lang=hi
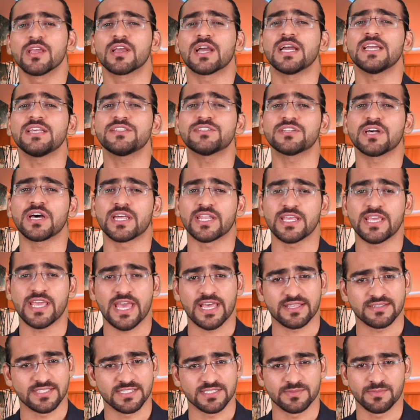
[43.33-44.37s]
कई सारे
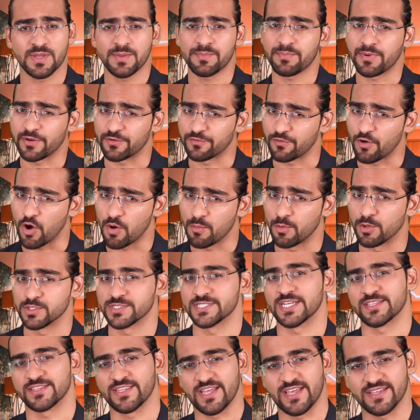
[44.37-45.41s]
एक्सिस में परफॉर्म हो
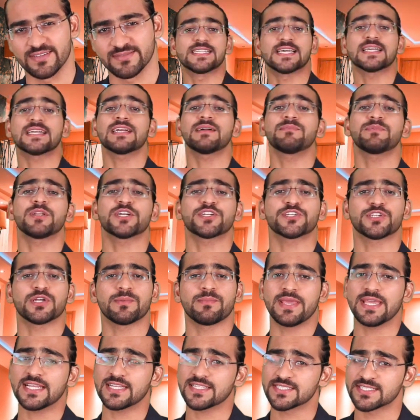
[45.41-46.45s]
सकता है सर्कमडक्शन
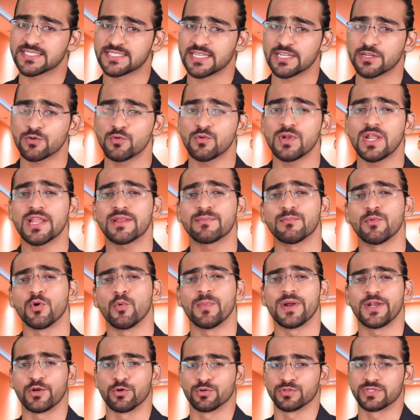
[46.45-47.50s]
में एक सर्कुलर
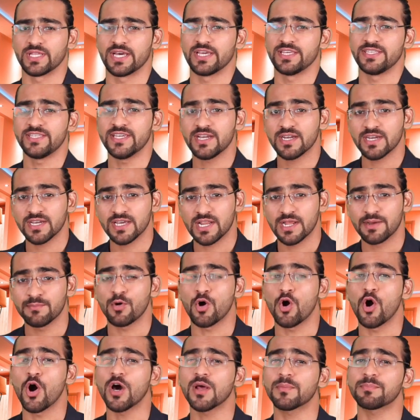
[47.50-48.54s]
मूवमेंट होता है या अगर
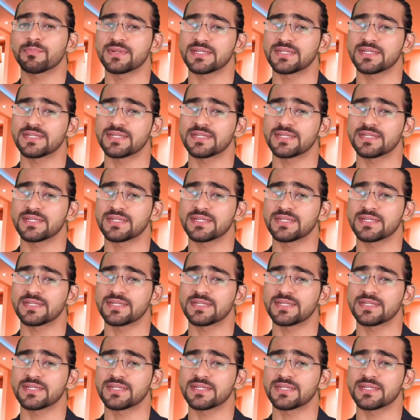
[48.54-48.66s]
हम और